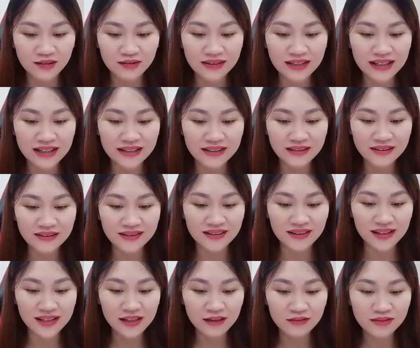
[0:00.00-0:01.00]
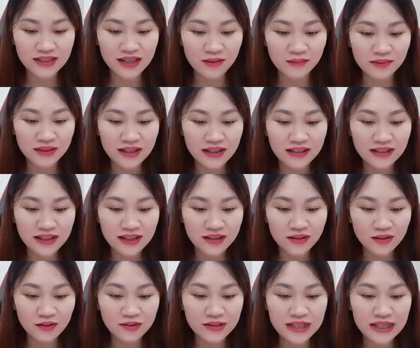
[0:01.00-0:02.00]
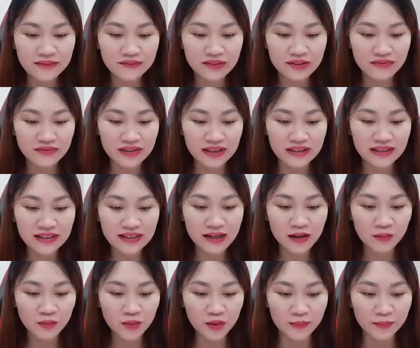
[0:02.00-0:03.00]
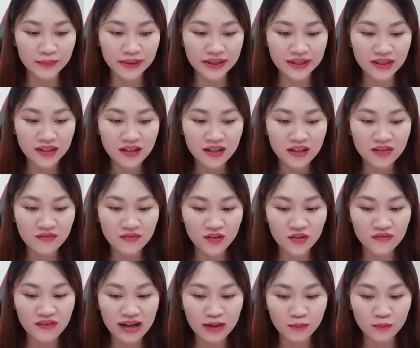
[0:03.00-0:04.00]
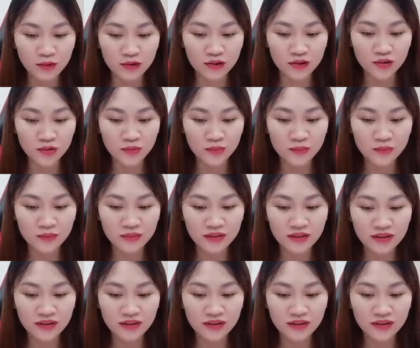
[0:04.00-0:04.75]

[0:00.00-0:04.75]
Tây tự giới thiệu xong, thấy cô nhìn về phía di động của mình, vội vàng bổ sung.